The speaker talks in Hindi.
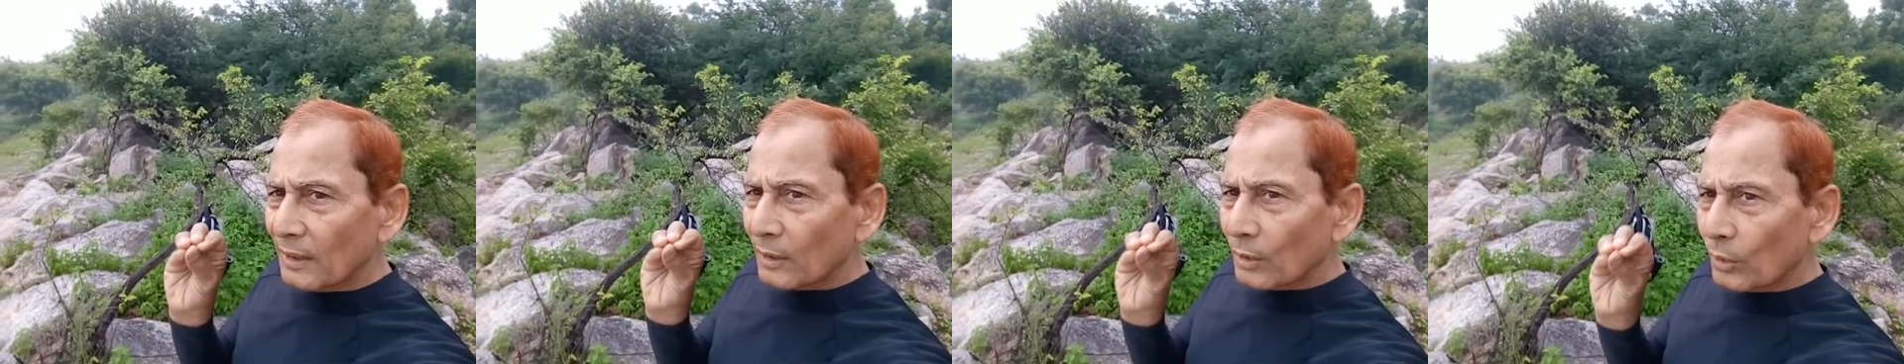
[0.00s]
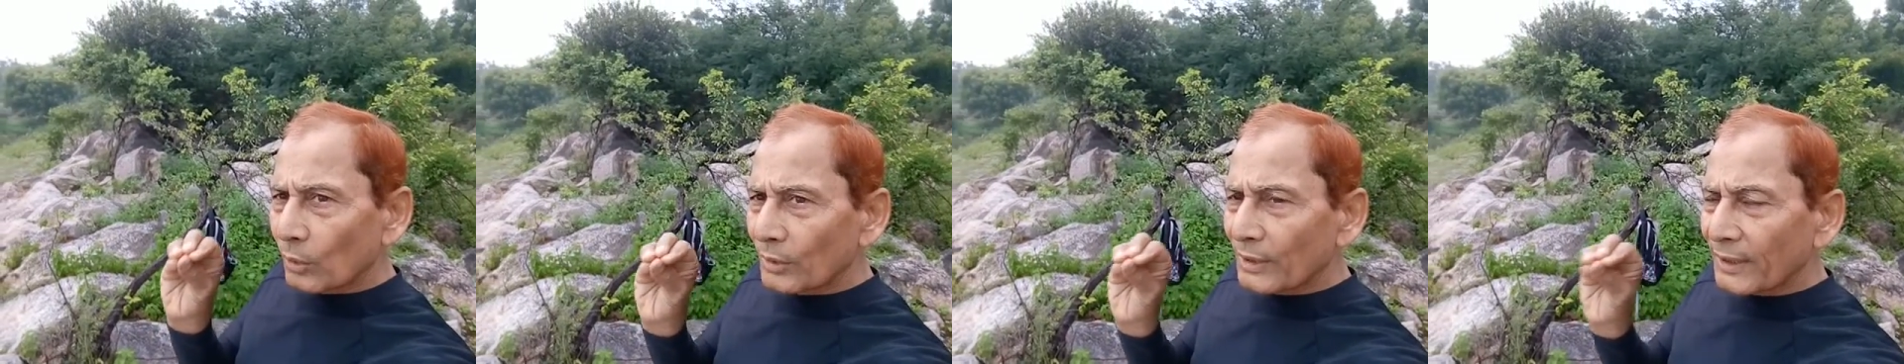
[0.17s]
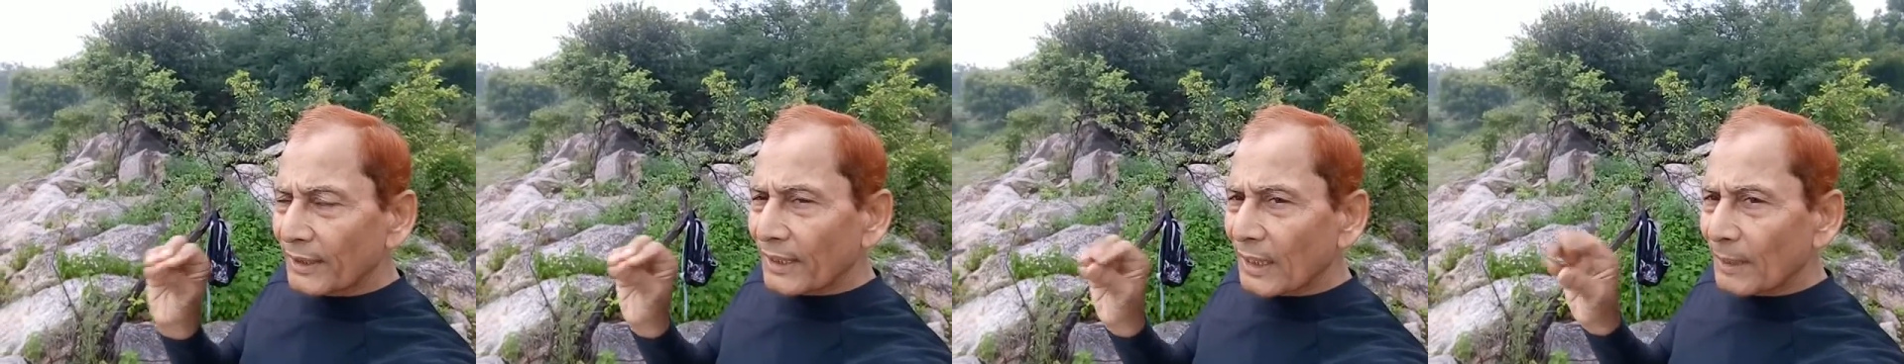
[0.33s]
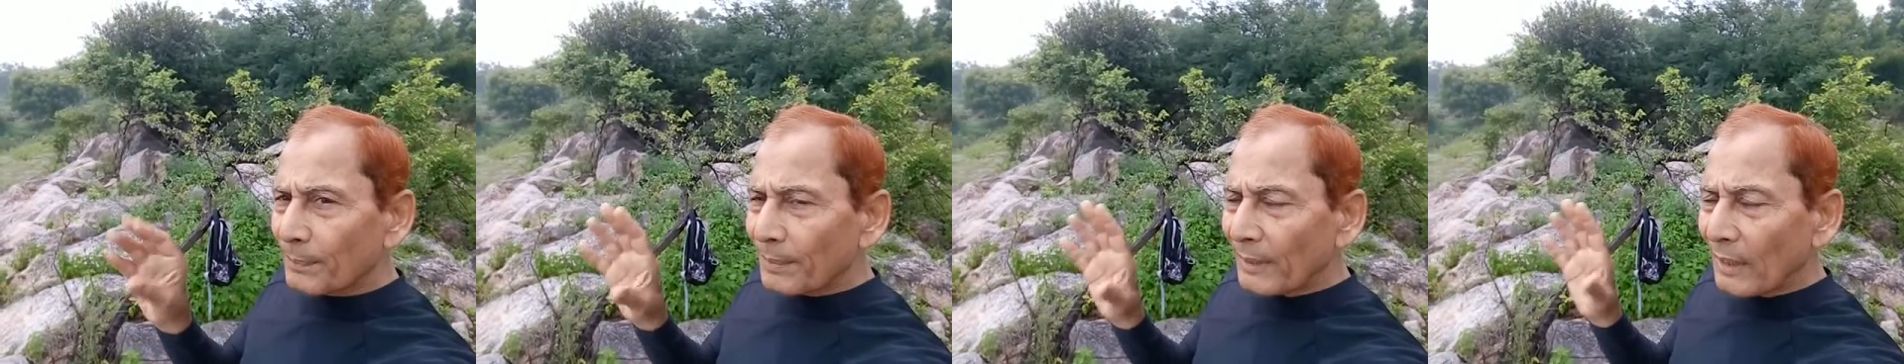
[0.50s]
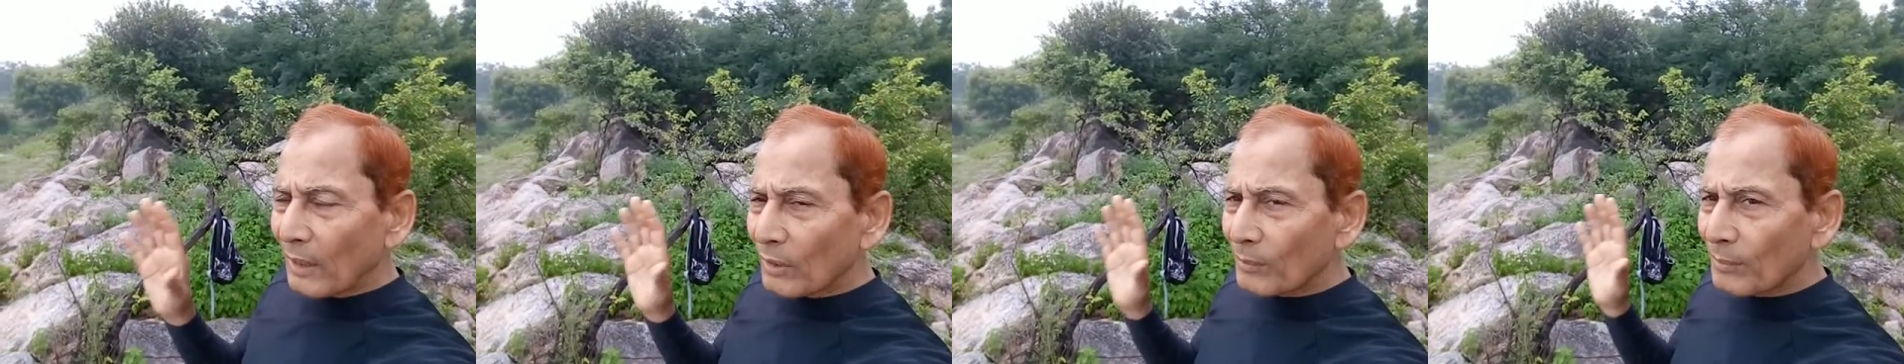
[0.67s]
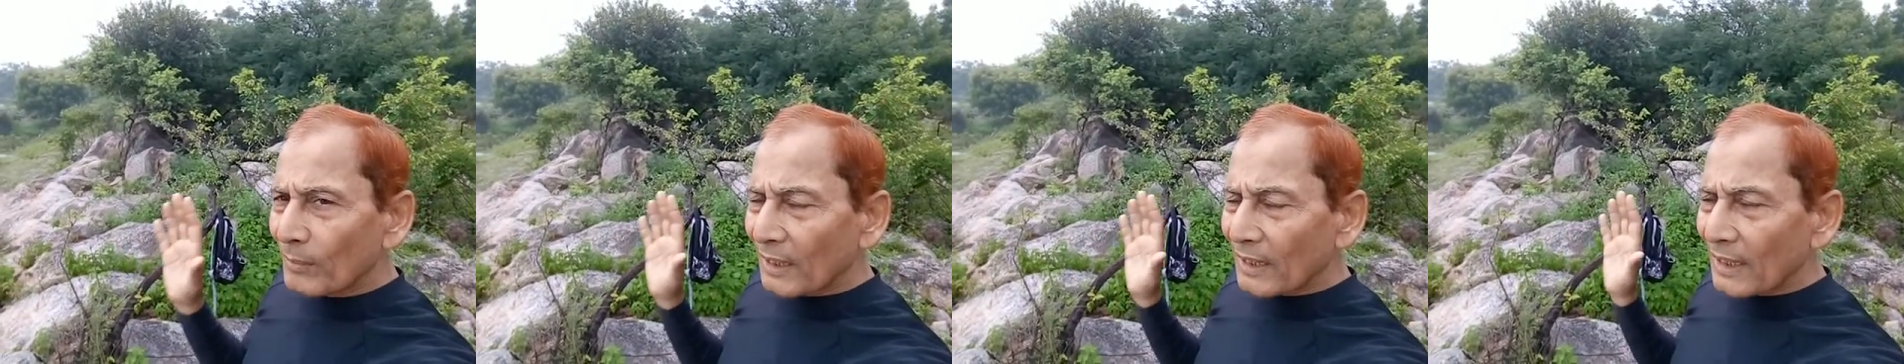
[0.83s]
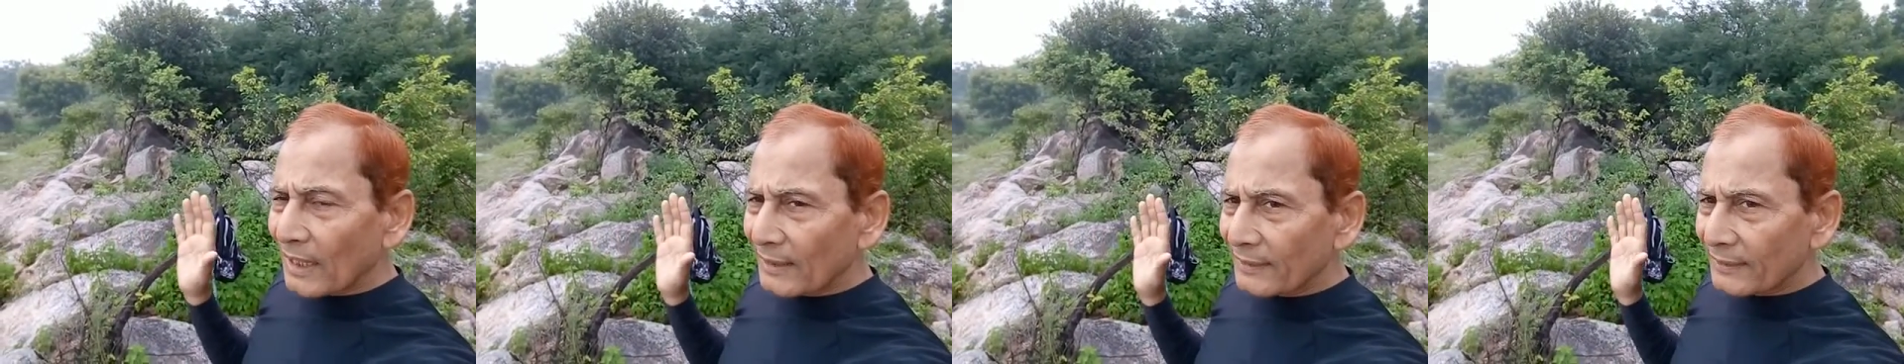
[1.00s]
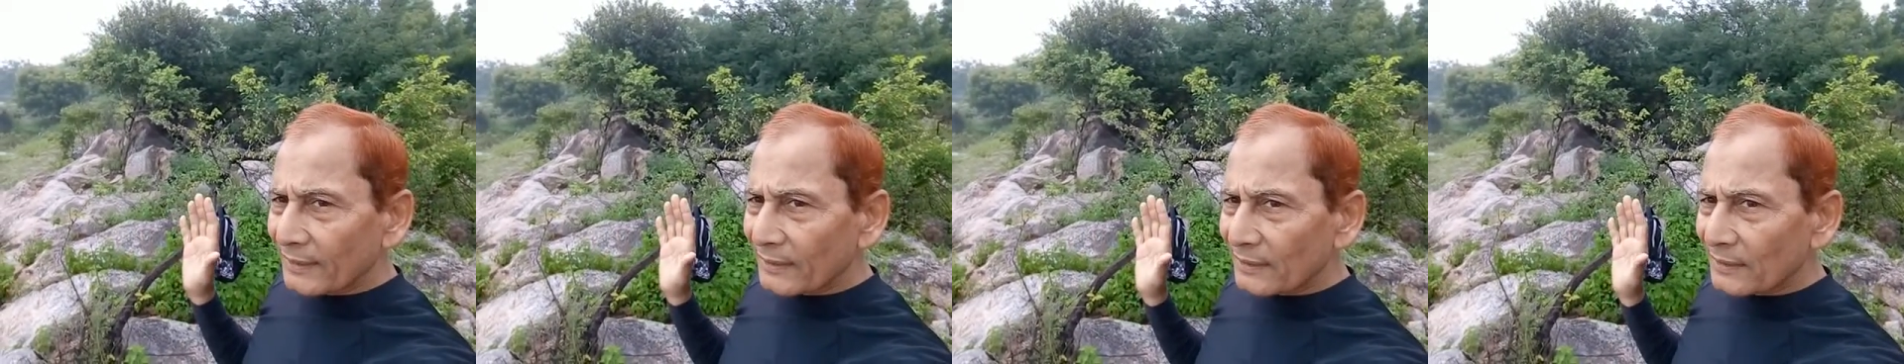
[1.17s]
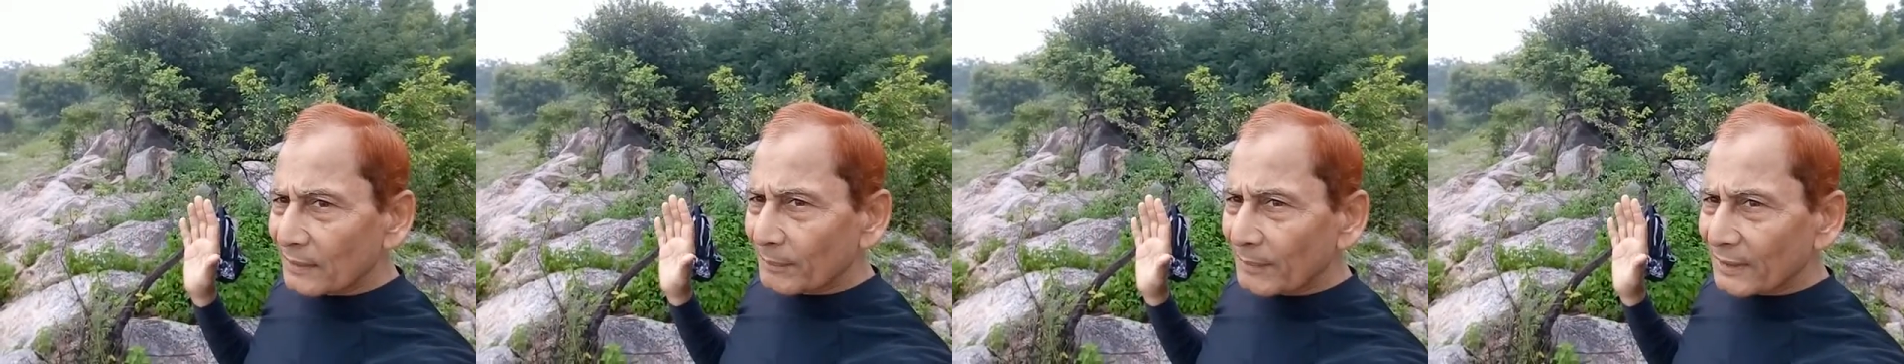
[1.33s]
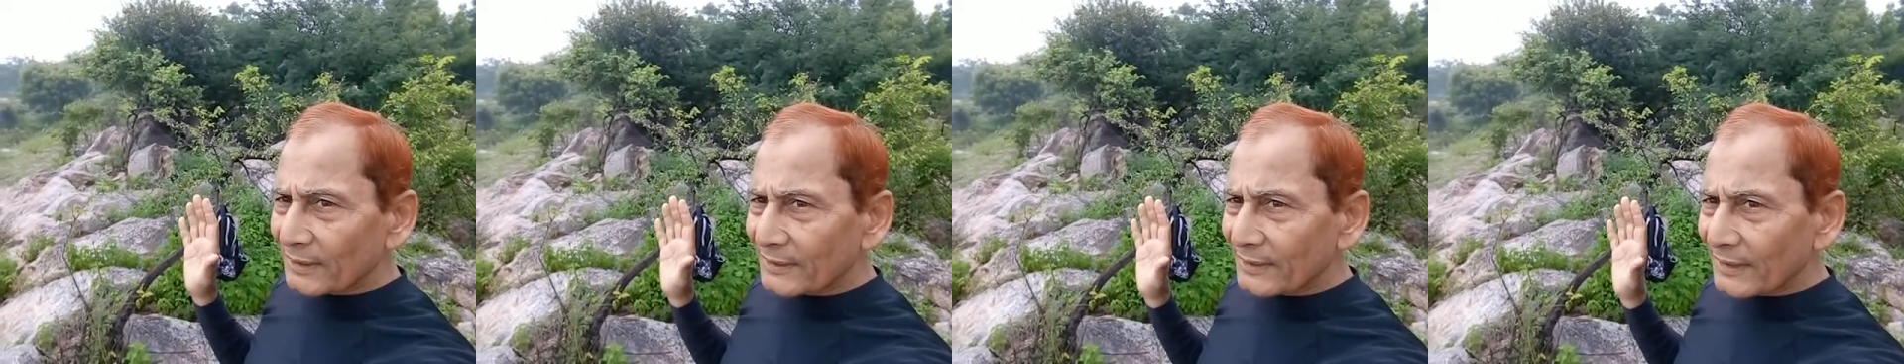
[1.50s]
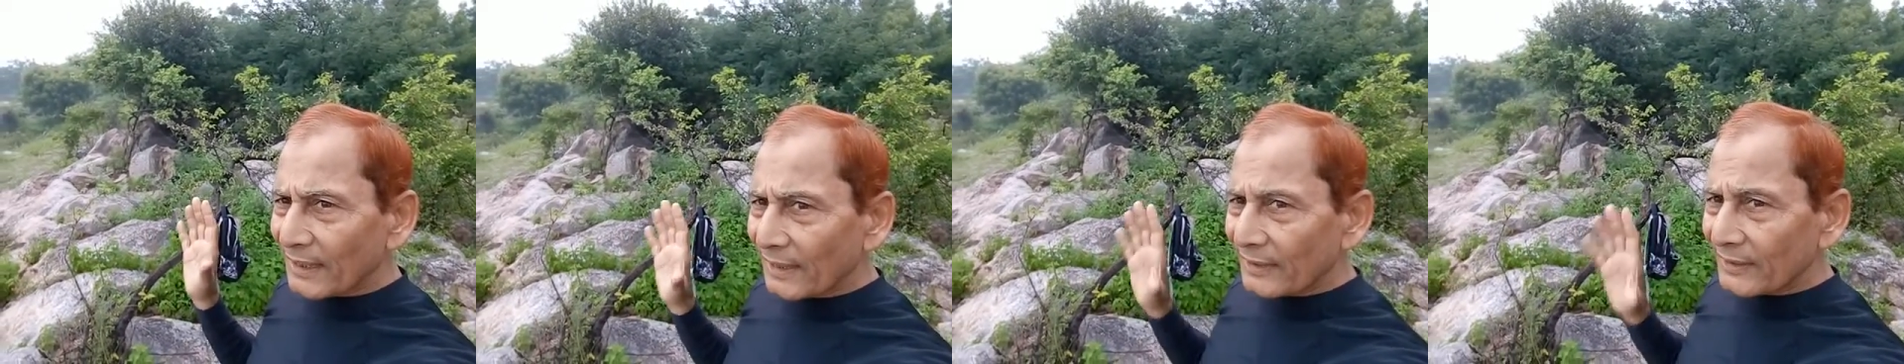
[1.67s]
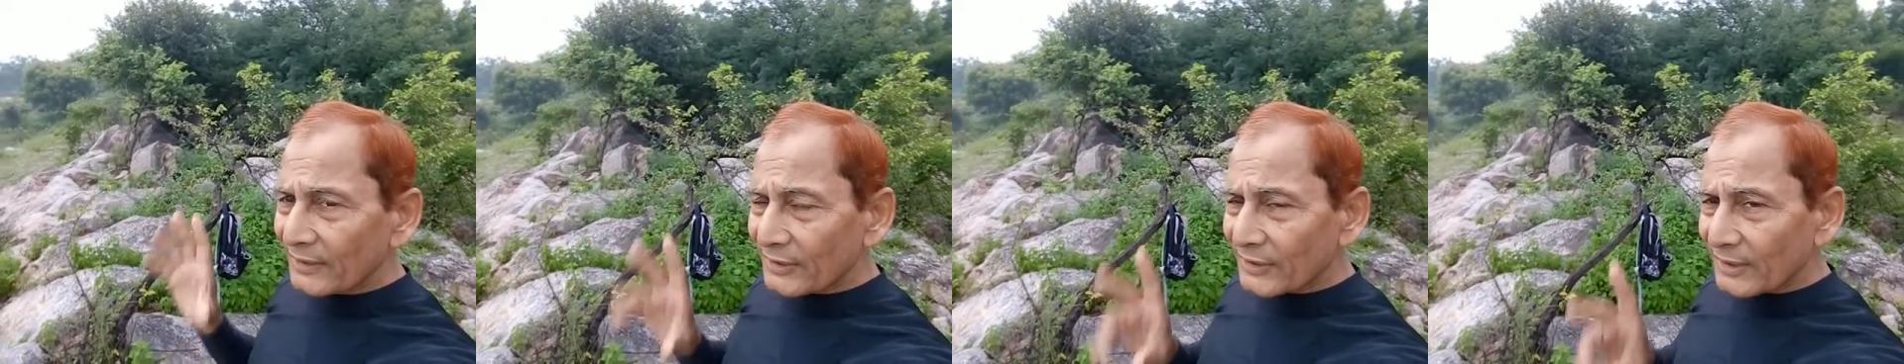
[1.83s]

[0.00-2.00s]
रोटी कपड़ा और मकान की समस्या